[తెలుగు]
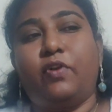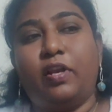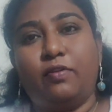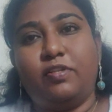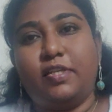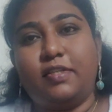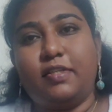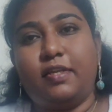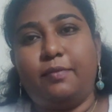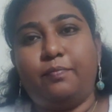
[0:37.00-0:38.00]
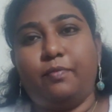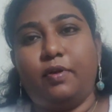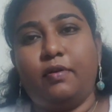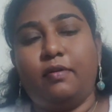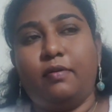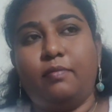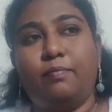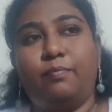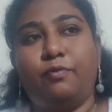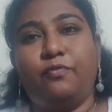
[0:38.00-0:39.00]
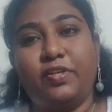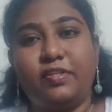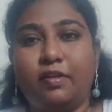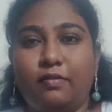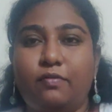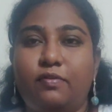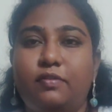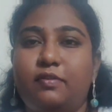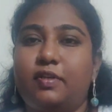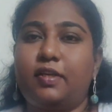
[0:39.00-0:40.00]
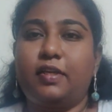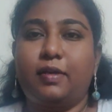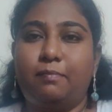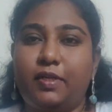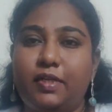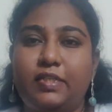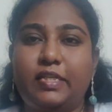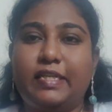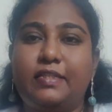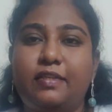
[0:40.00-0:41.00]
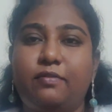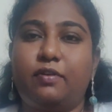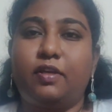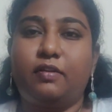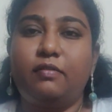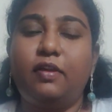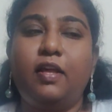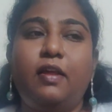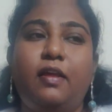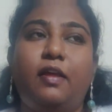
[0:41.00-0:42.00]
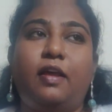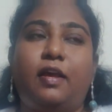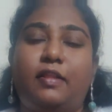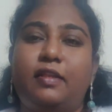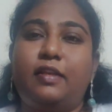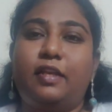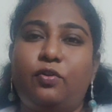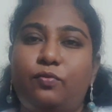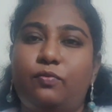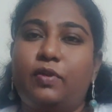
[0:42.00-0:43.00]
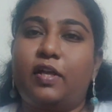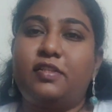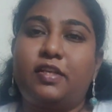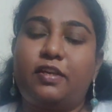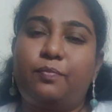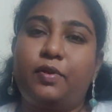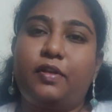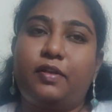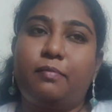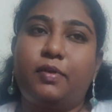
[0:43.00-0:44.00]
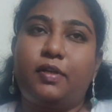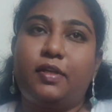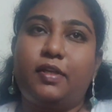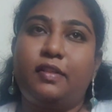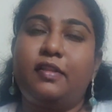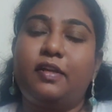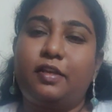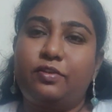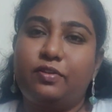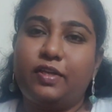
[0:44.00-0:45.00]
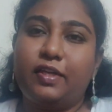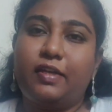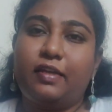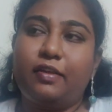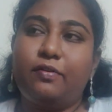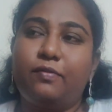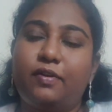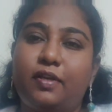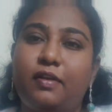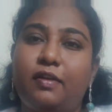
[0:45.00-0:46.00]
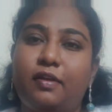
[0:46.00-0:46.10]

వాళ్ళు వచ్చేసి ప్రొఫెషనల్ కోర్స్ ఒకటి కంప్లీట్ చేసి ఉన్నారు అయితే నేను ఆశ్చర్యపోయాను అనమాట ఇంత ఎడ్యుకేట్ అయి కూడా